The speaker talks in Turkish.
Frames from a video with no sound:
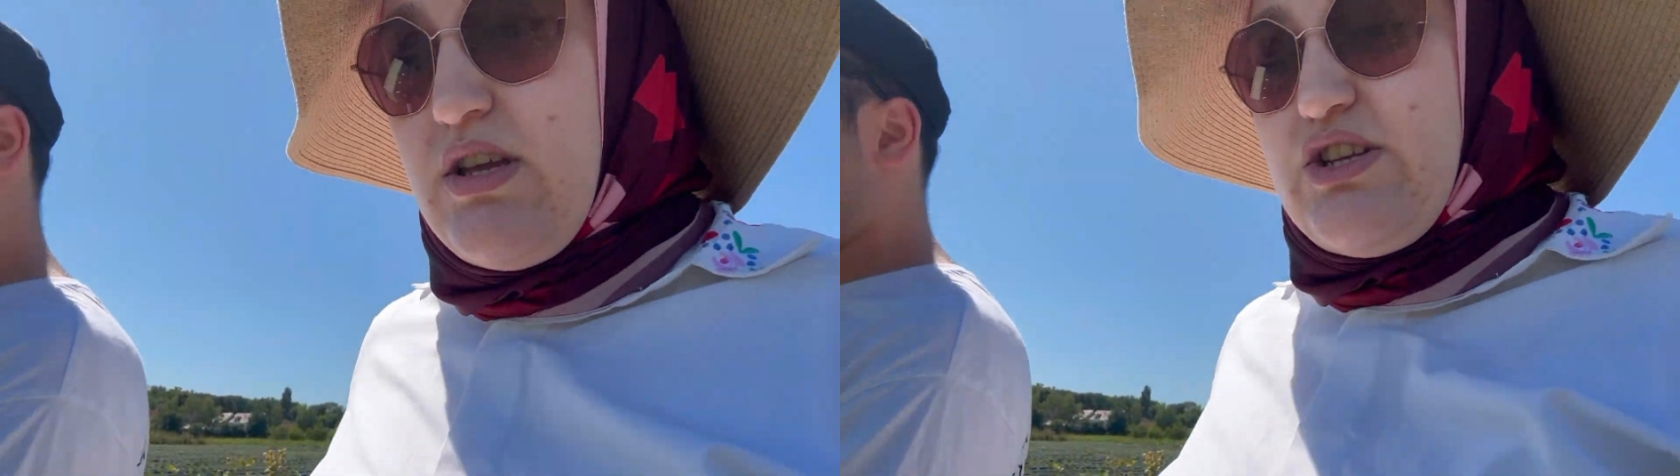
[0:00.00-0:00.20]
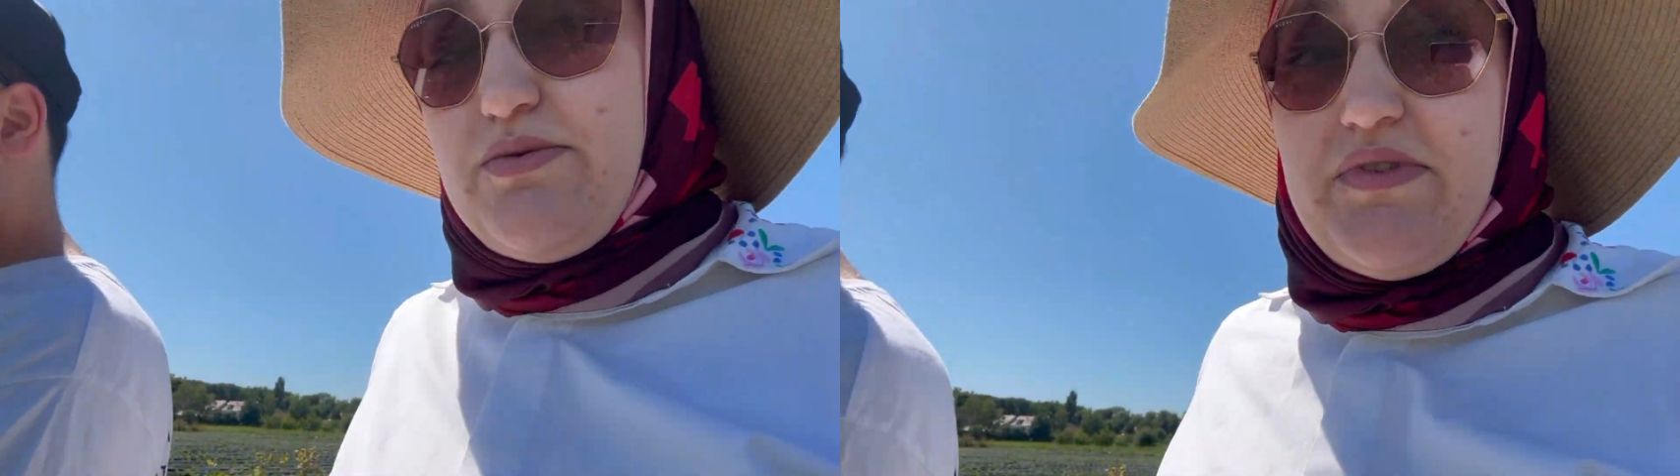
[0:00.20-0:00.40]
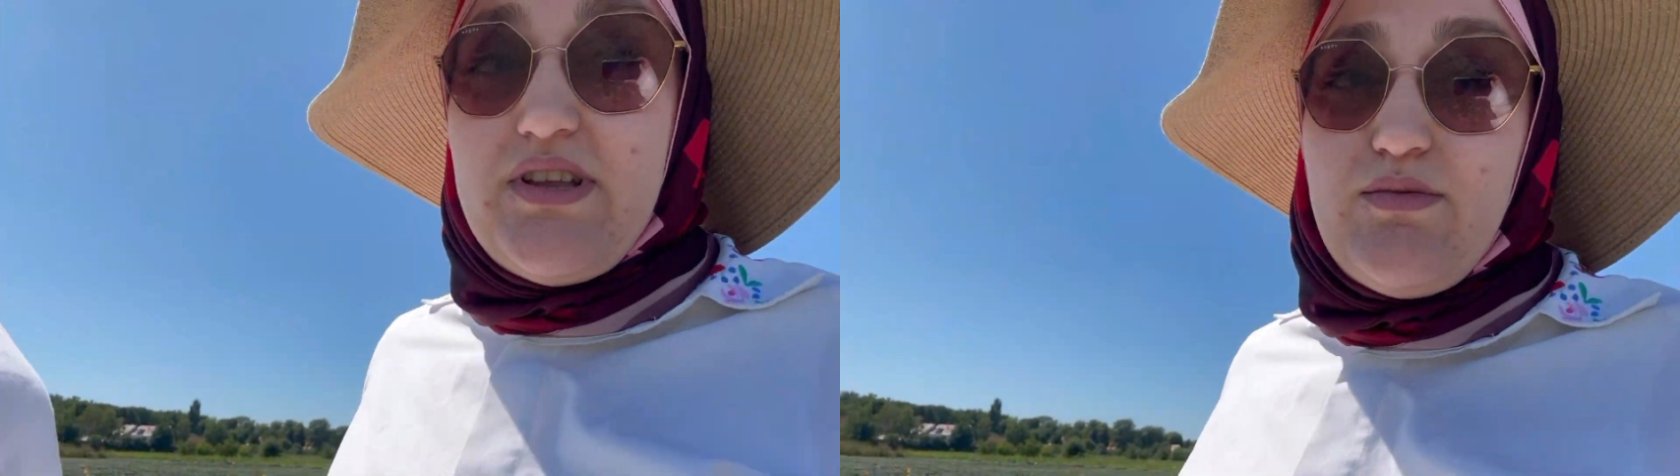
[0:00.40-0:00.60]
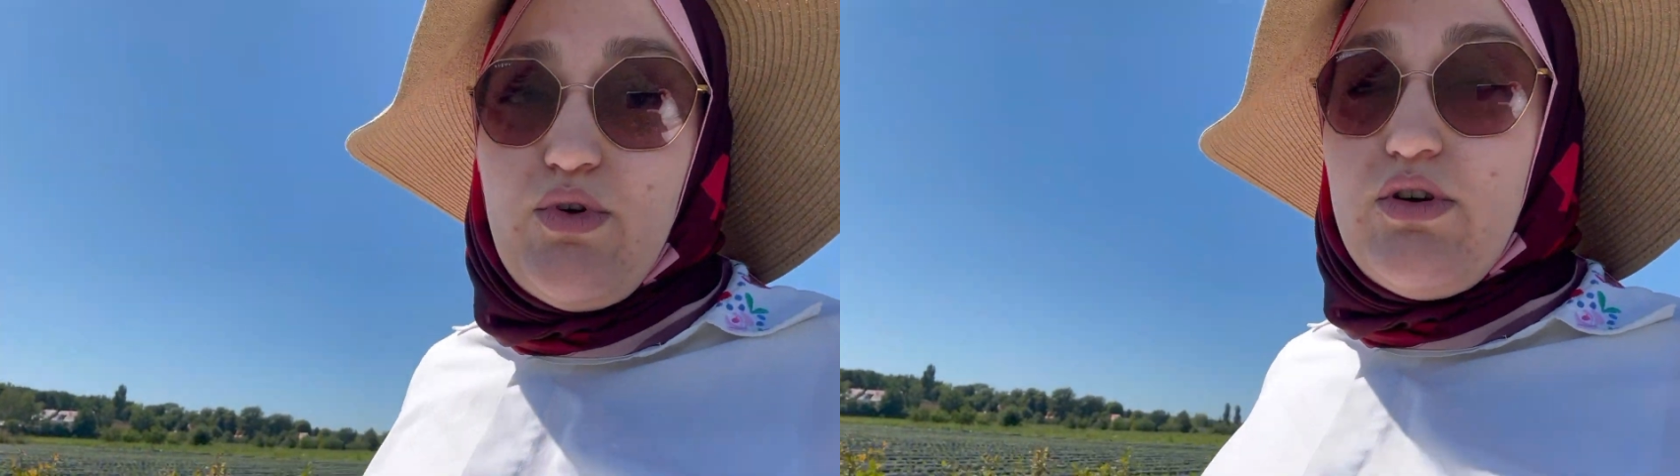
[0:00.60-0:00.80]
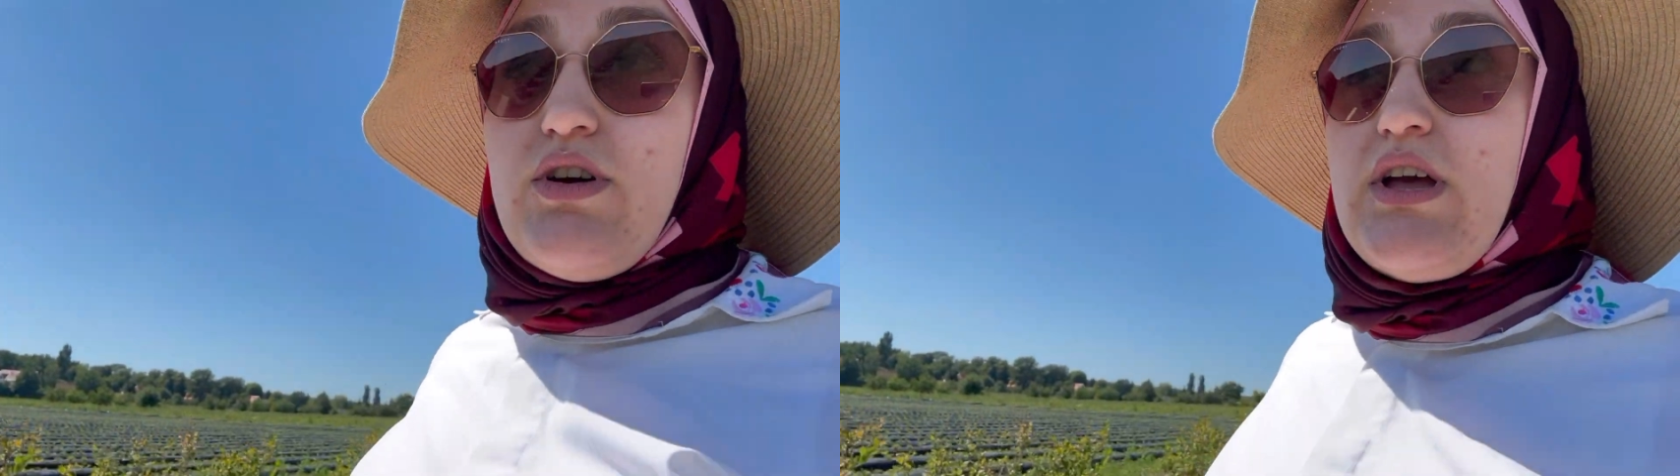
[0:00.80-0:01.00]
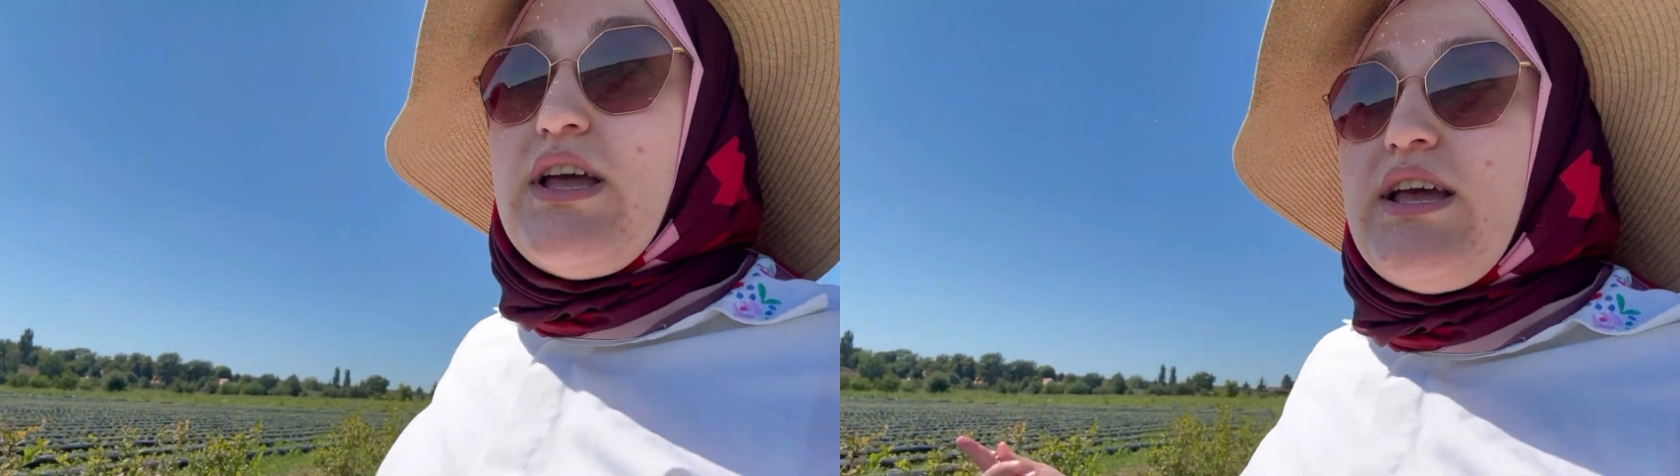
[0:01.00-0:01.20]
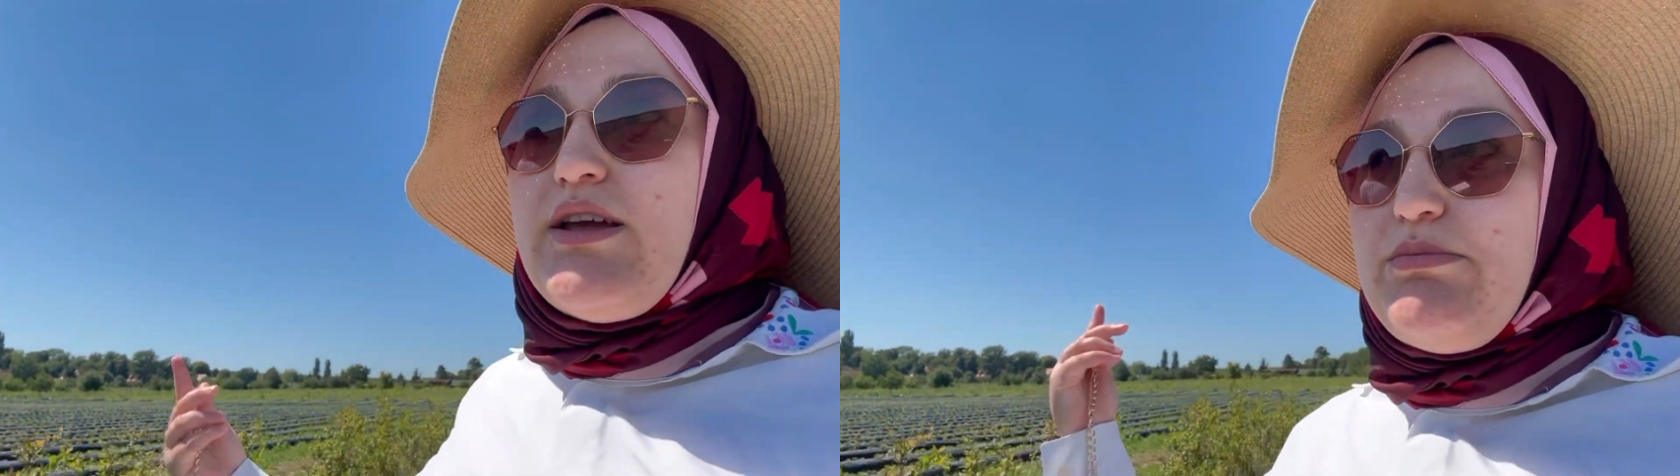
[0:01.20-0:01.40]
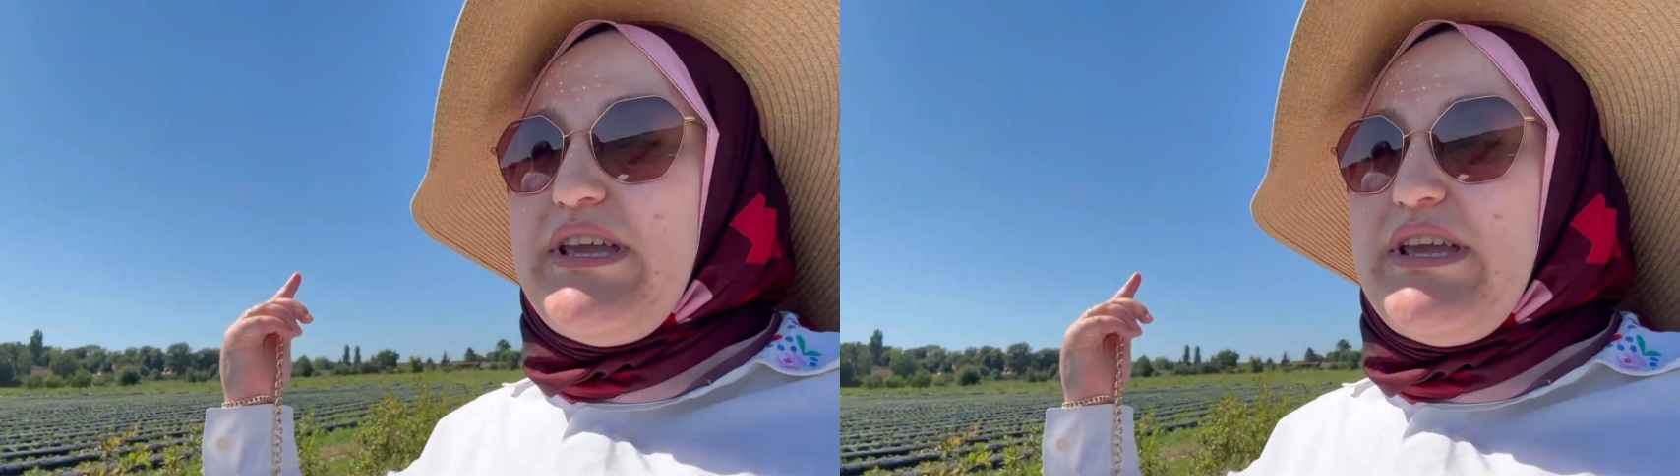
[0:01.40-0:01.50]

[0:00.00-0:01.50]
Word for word: Hiçbir fikrim yok. 1